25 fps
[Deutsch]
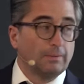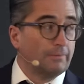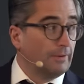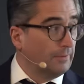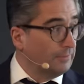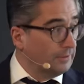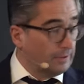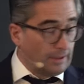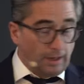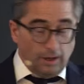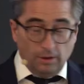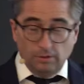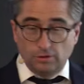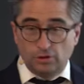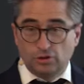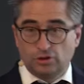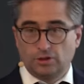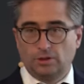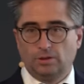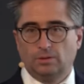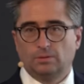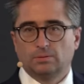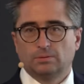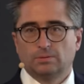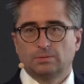Wenn wir
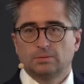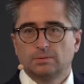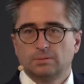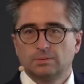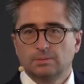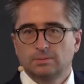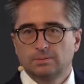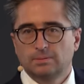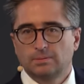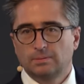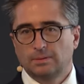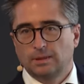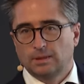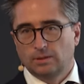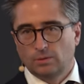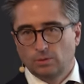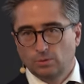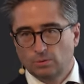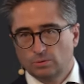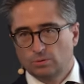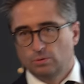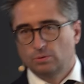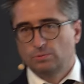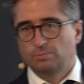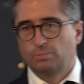rausschauen, der
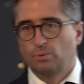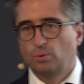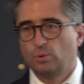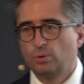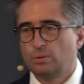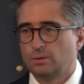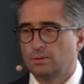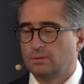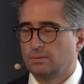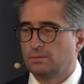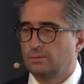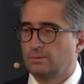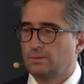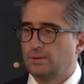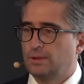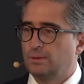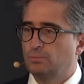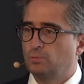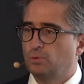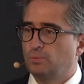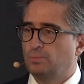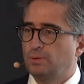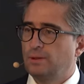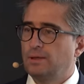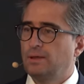Grund und Boden, die
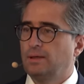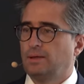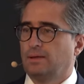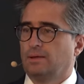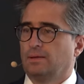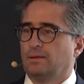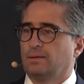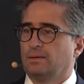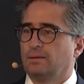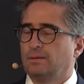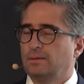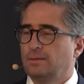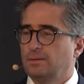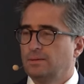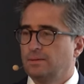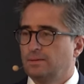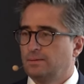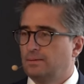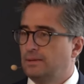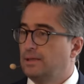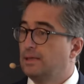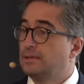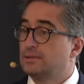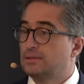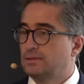Immobilien,
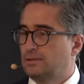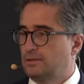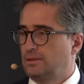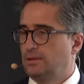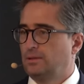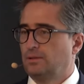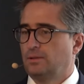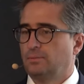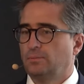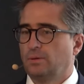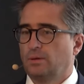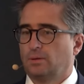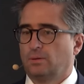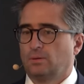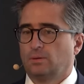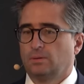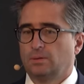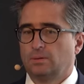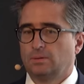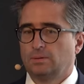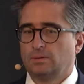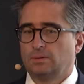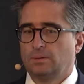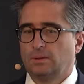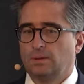die existieren immer noch.